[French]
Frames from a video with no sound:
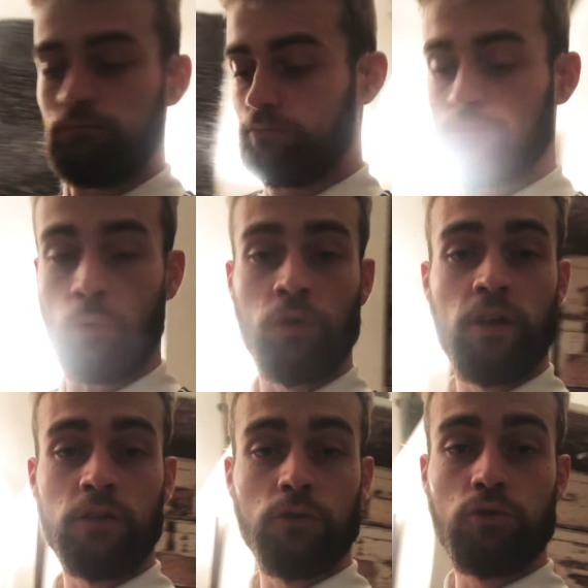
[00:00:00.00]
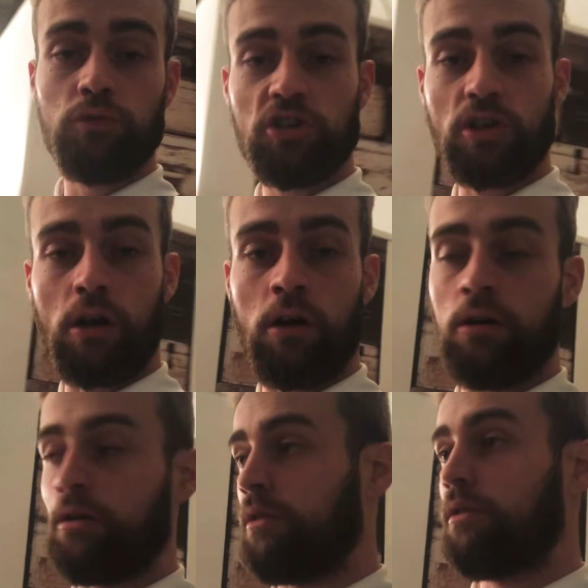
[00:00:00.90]
mon lien de Twitch
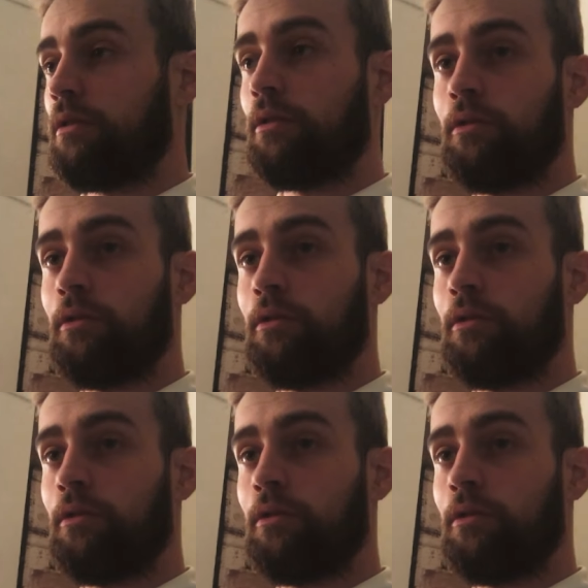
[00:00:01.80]
sera